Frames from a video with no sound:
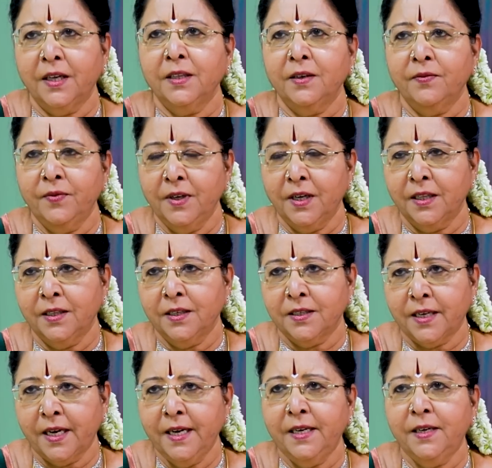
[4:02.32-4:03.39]
அந்த அந்த
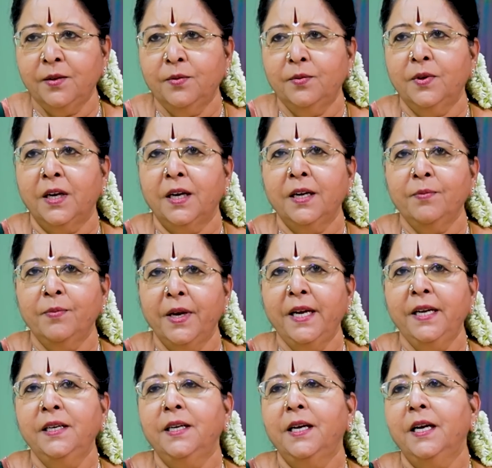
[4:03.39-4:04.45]
சைட்டுக்கு உண்டான
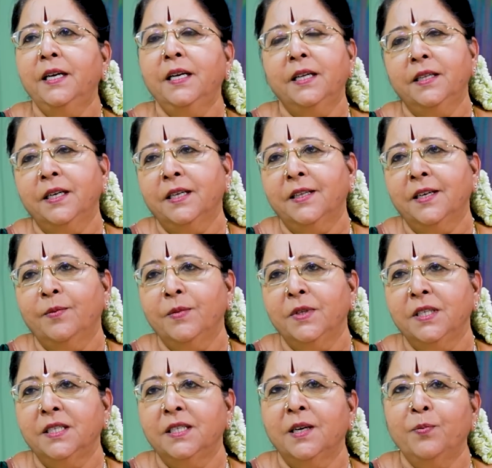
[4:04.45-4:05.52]
மெயின் கேட்டு அந்த இடத்துல
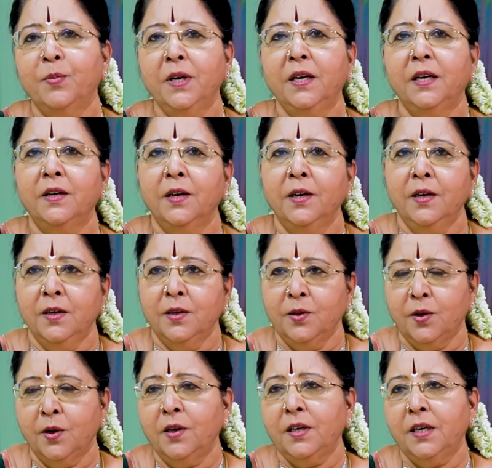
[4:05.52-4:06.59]
அமைஞ்சிருச்சு அப்போ
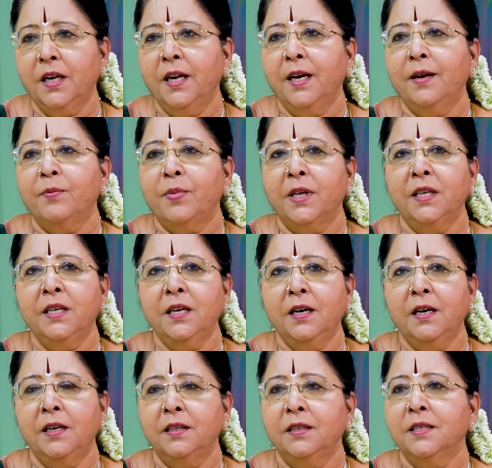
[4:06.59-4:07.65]
டோட்டலாக
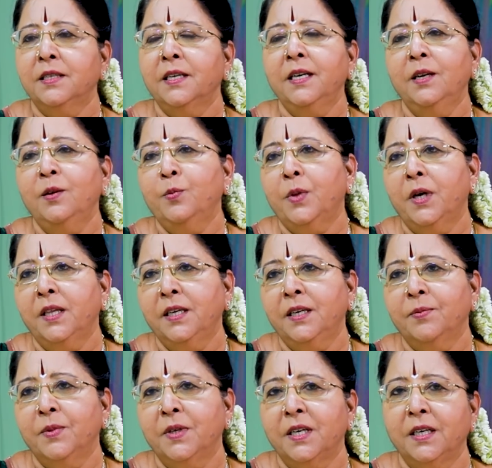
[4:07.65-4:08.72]
பதினாறு திசைகளும்
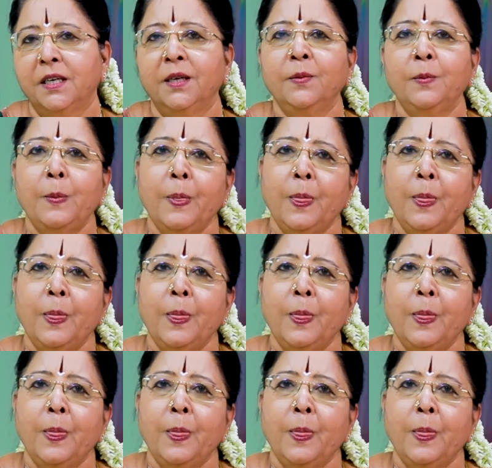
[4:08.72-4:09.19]
பாதிக்கப்பட்டிருக்கு